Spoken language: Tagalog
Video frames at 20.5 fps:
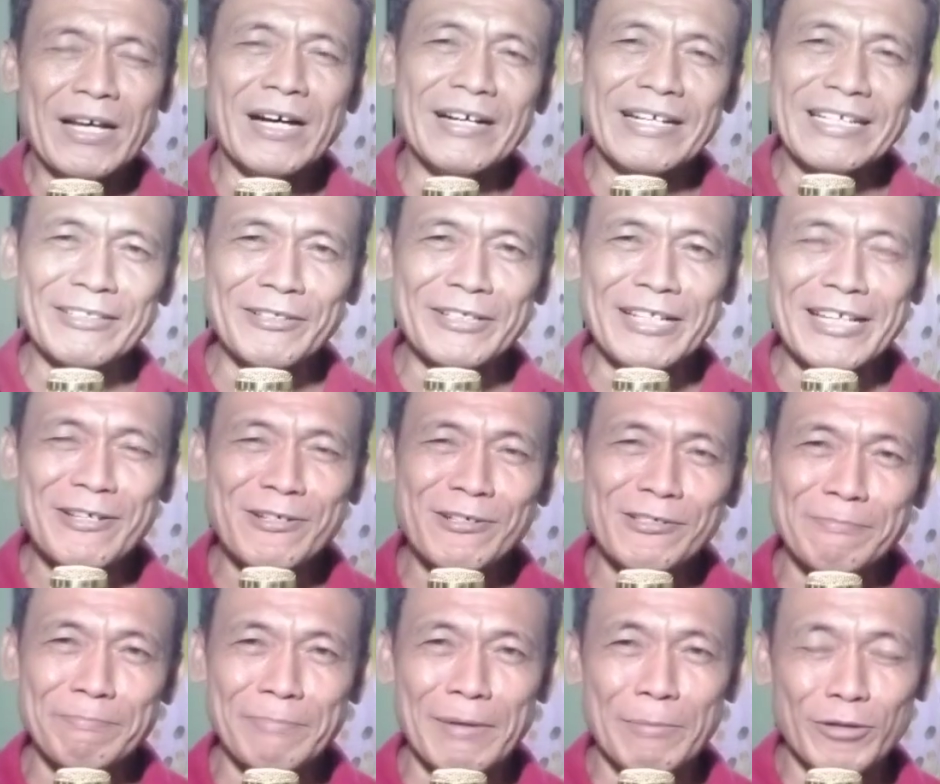Oh, ito na
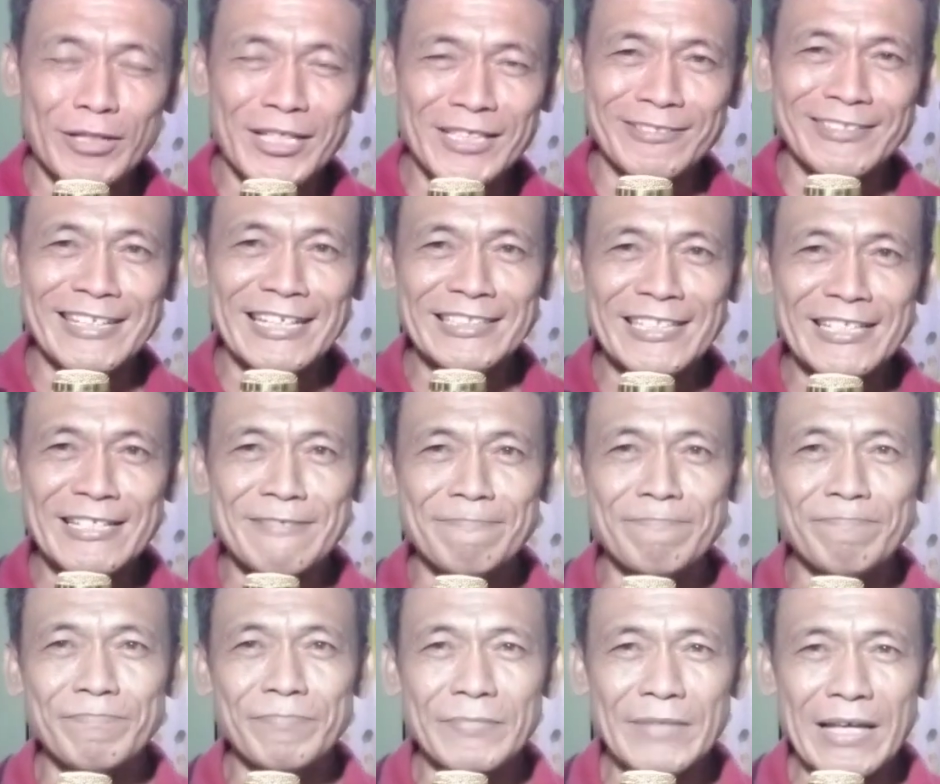yung paborito natin.
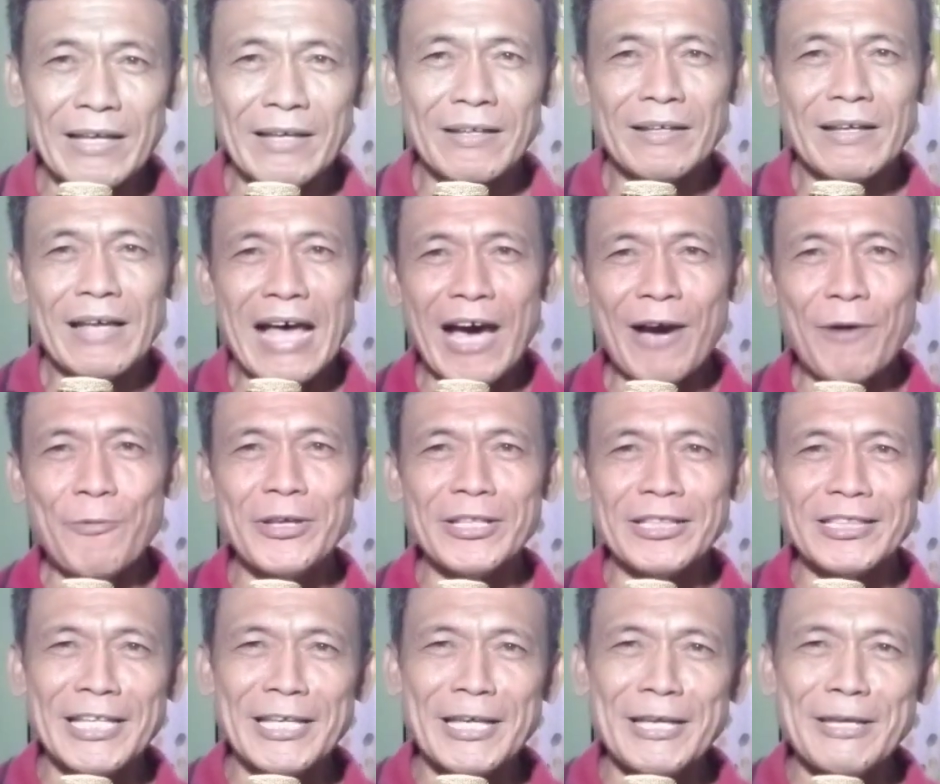
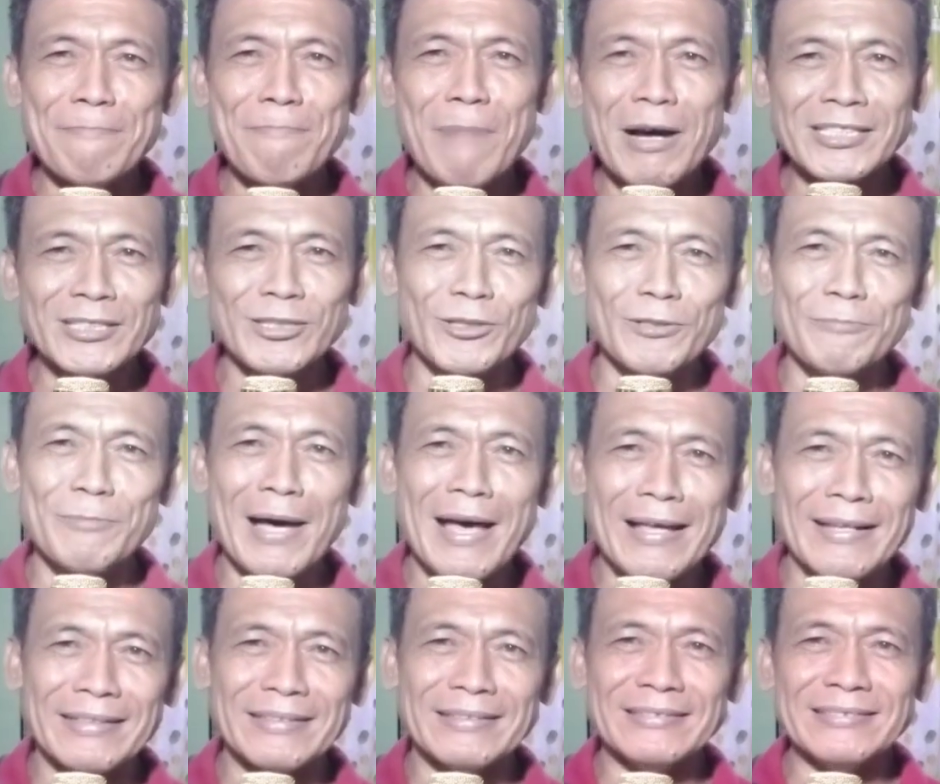Awit ni Max
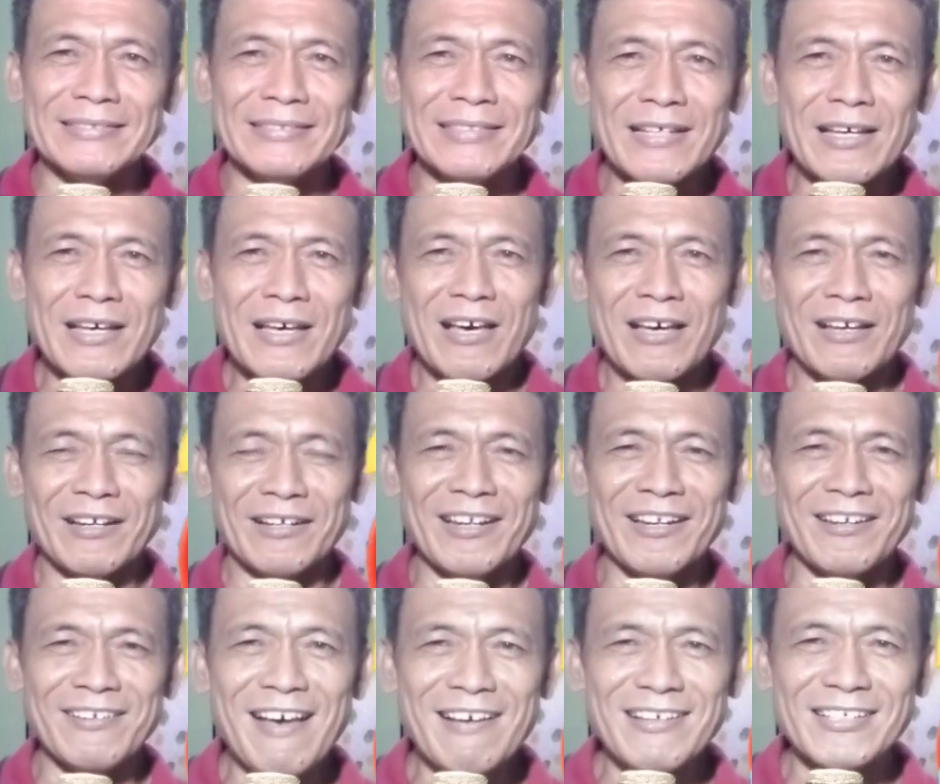Ruban.
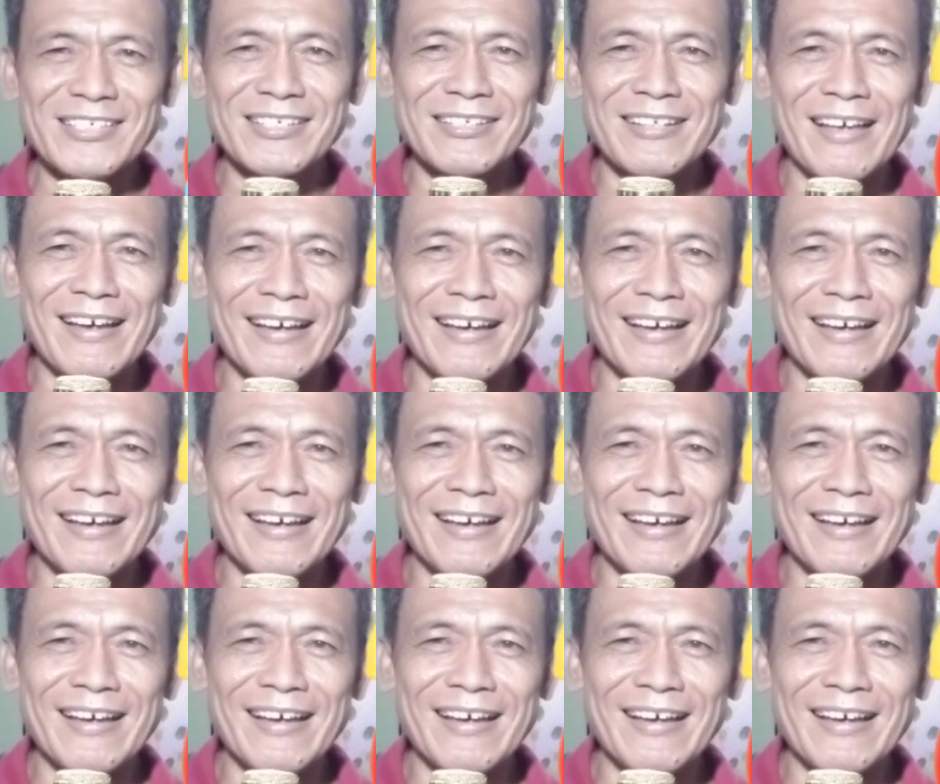Relax